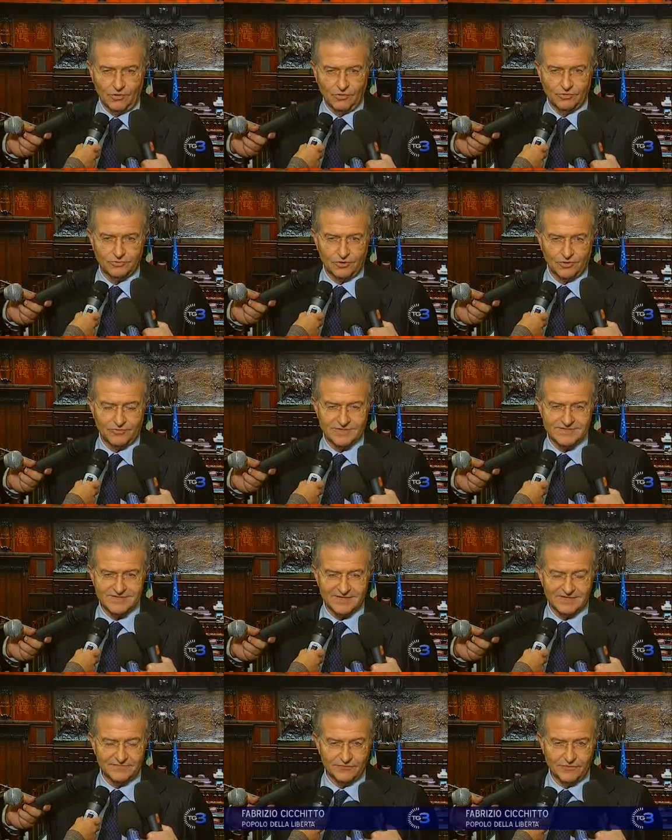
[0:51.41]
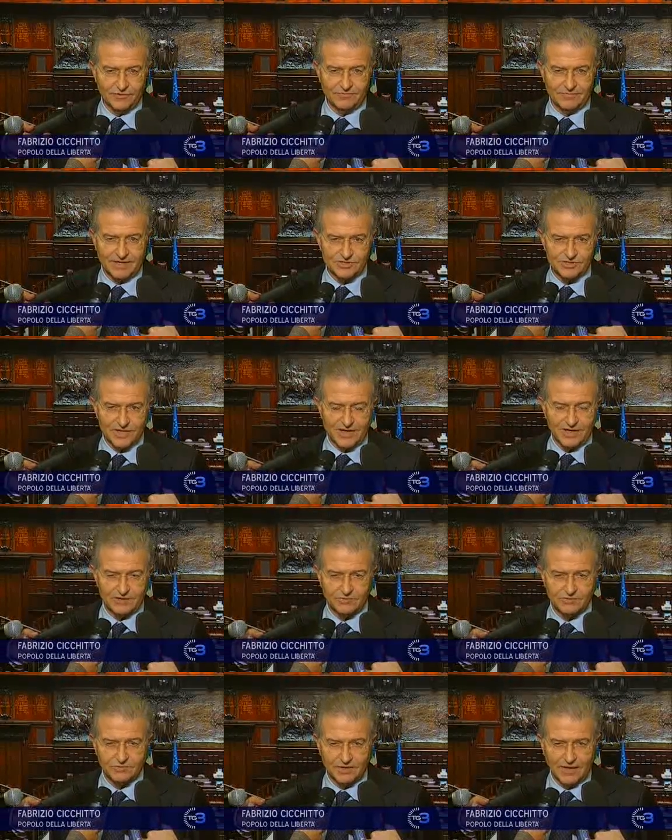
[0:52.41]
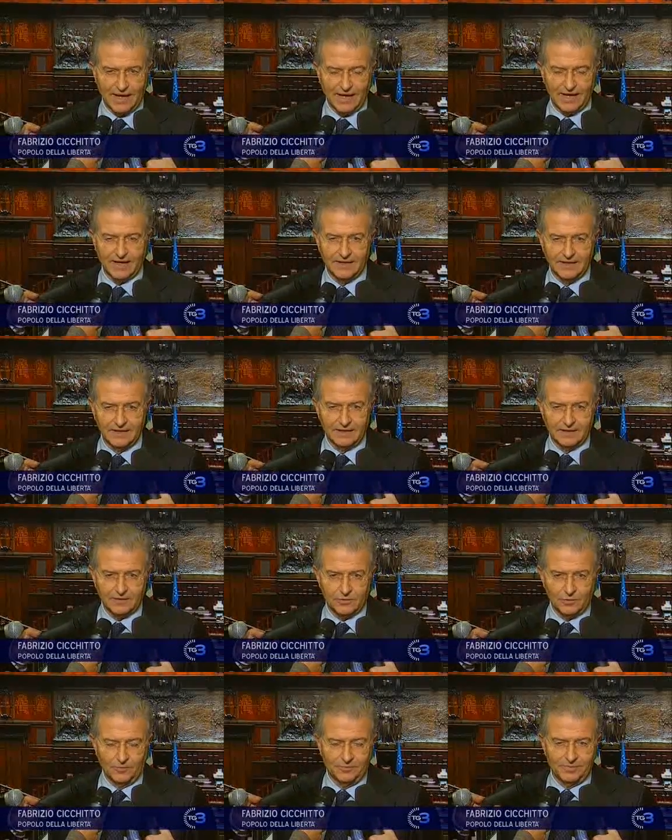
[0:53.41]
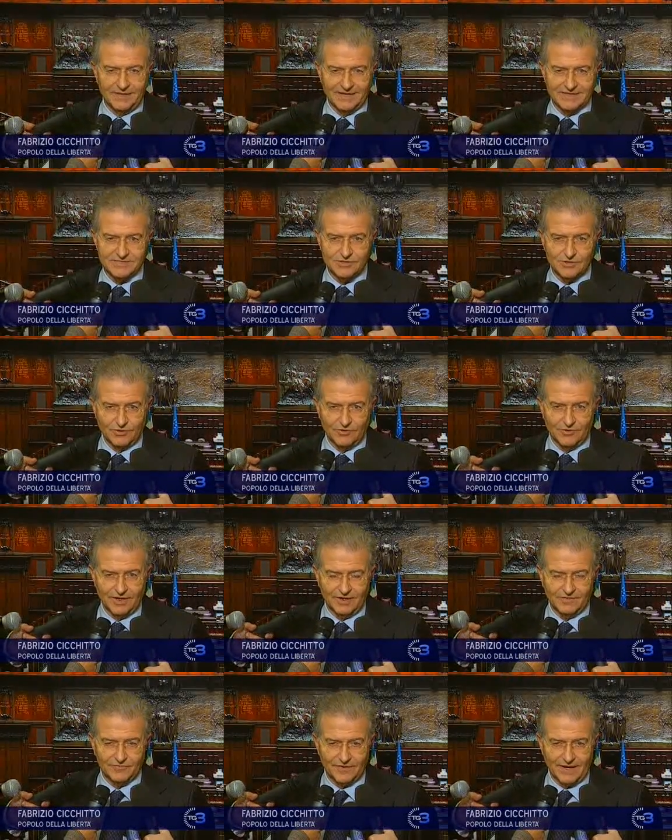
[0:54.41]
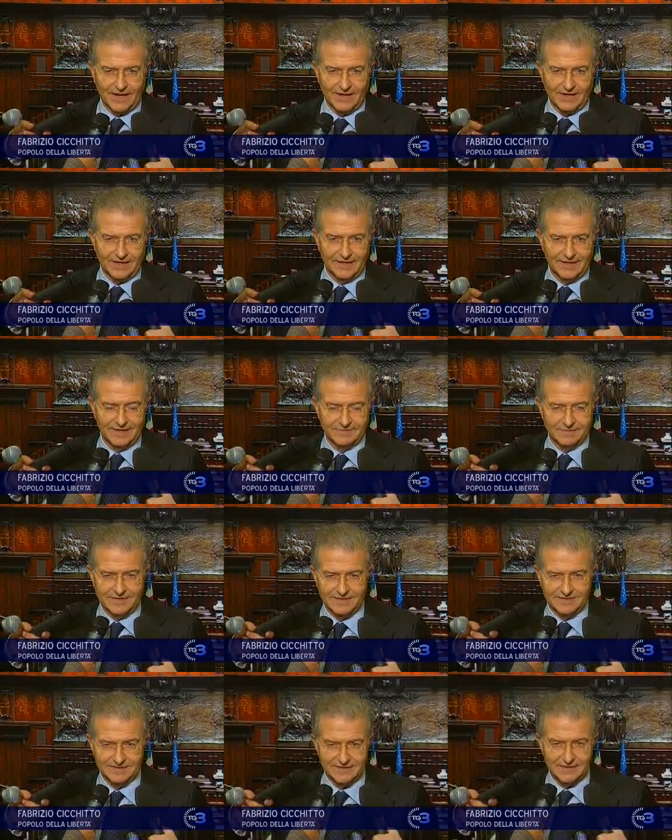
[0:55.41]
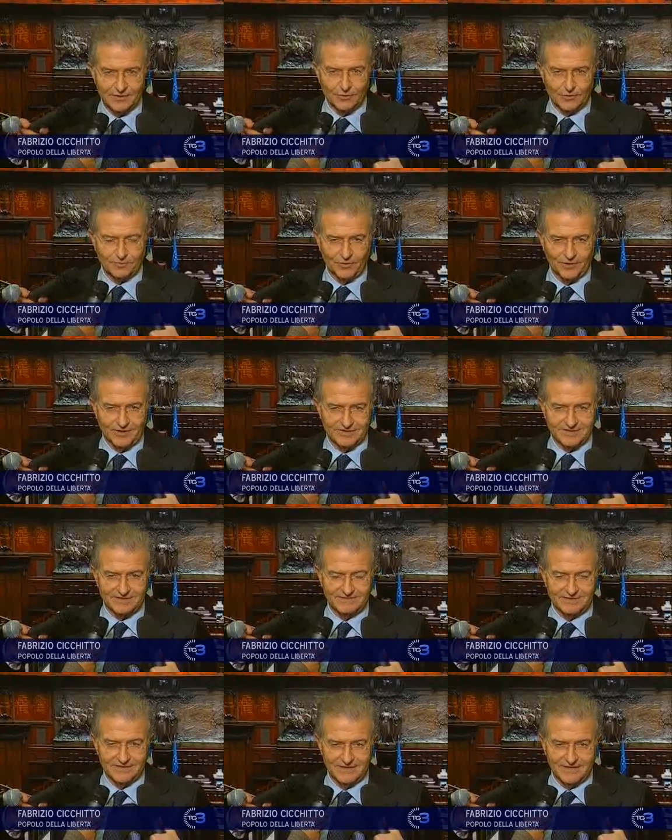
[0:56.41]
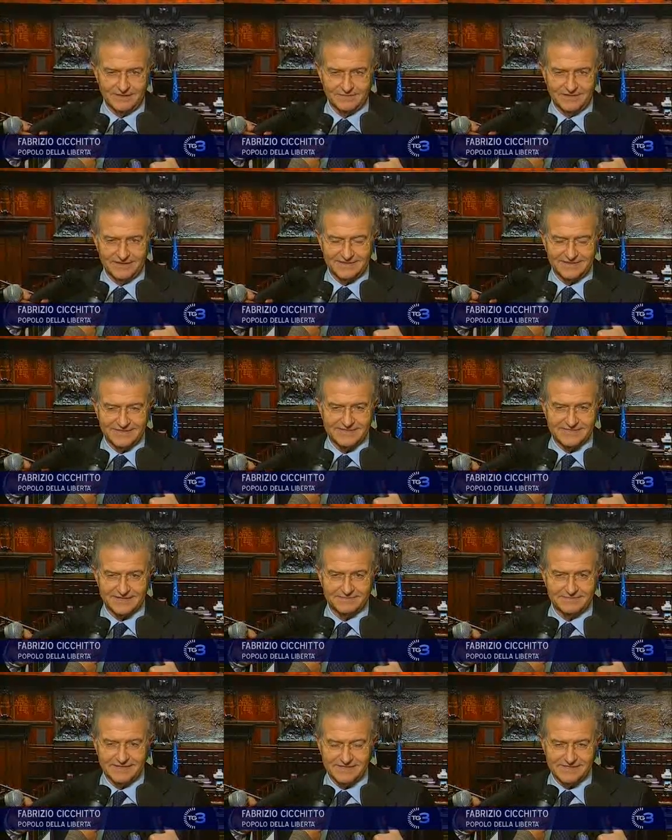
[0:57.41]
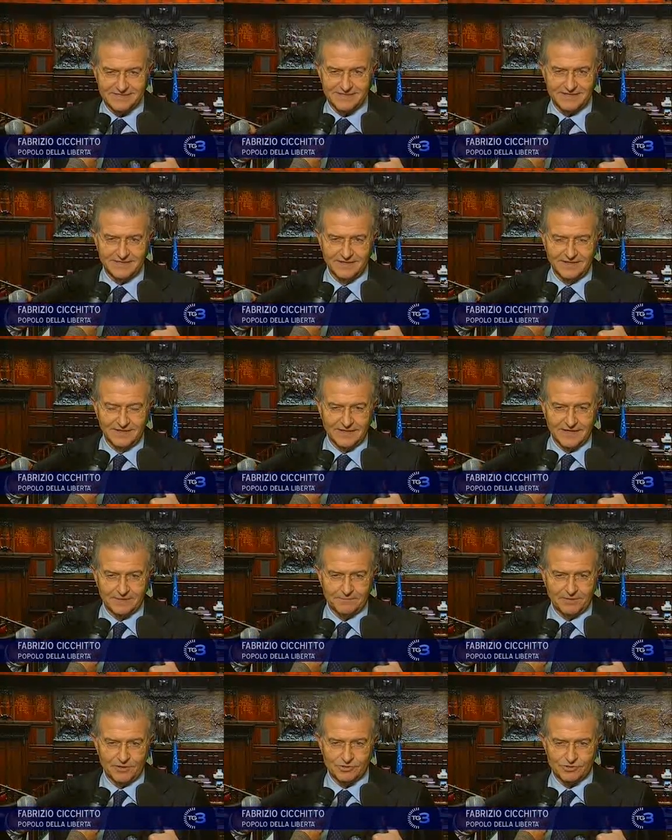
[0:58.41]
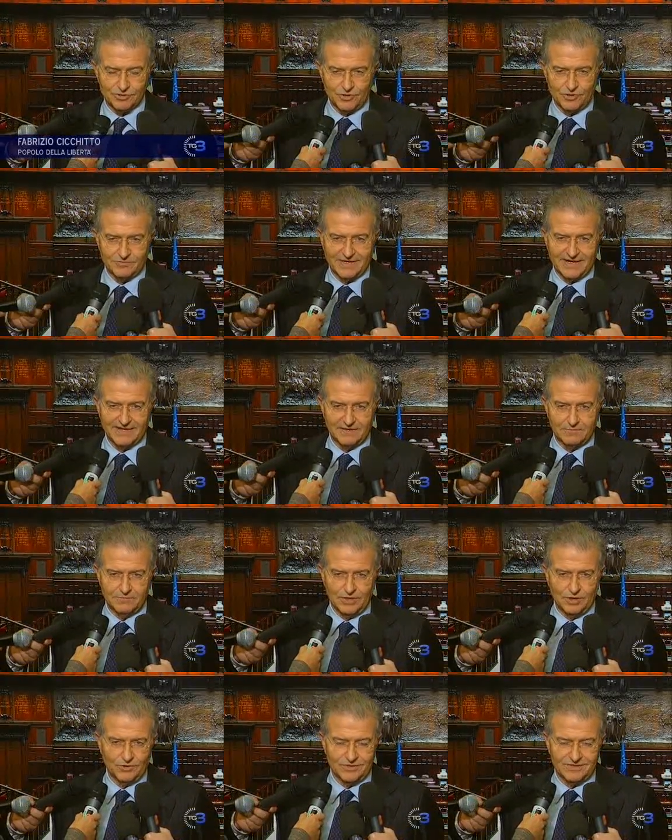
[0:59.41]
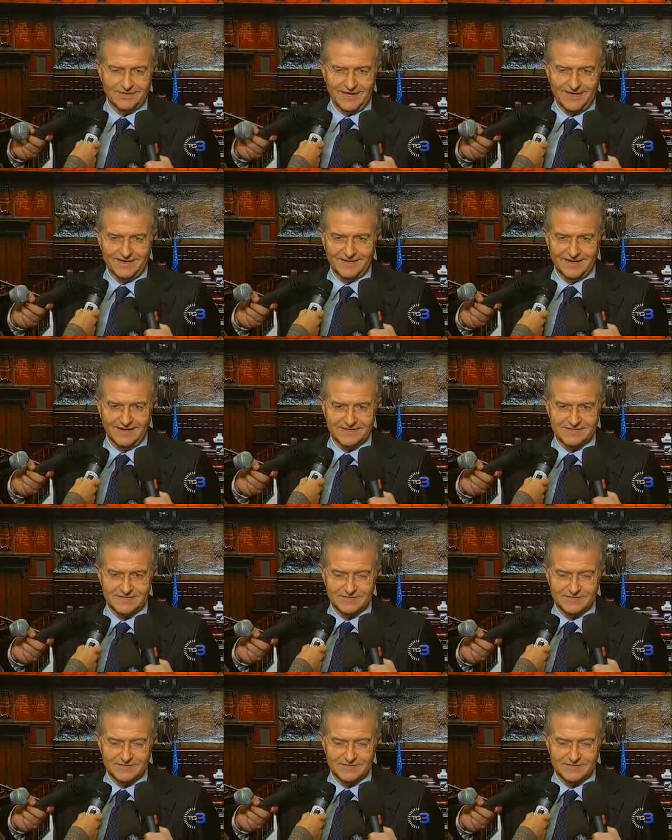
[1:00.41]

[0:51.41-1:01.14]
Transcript: Contro questa riforma c'è una combinazione fra elementi corporativi ed elementi estremisti che però sono minoritari nella